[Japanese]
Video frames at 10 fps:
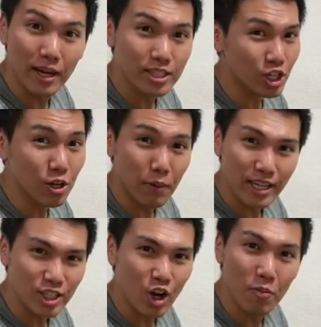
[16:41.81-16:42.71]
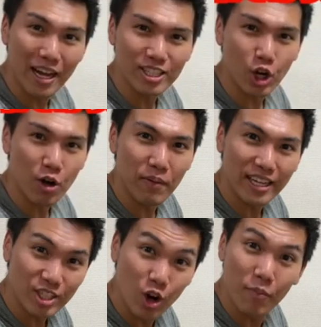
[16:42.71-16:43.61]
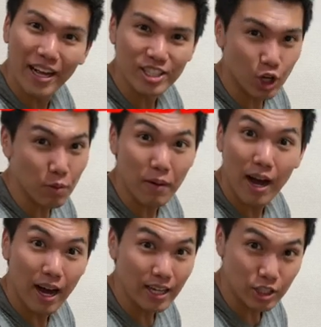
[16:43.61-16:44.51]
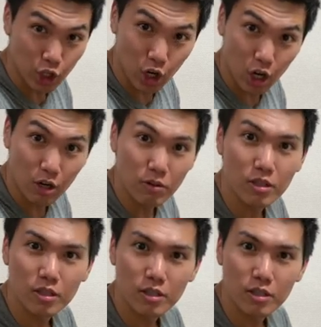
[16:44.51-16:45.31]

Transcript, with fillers: マッチョ、マッチョ、マッチョ、マッチョ、マッチョ、マッチョ。